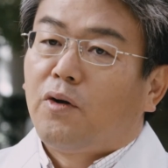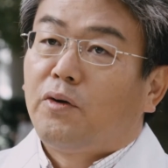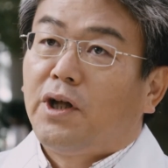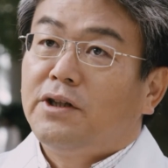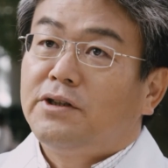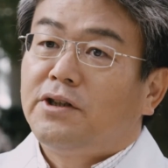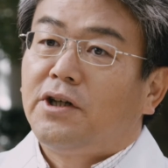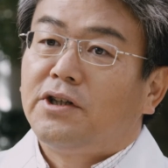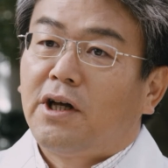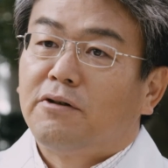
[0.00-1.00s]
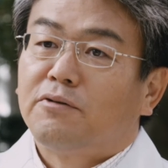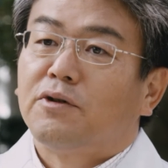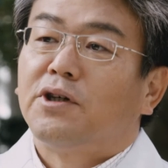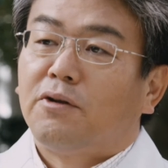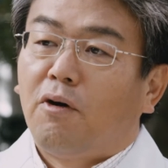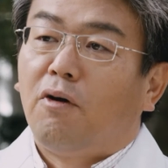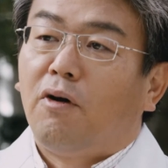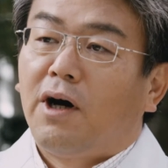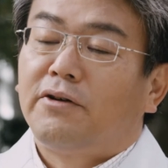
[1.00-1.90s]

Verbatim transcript: 4年生になる時の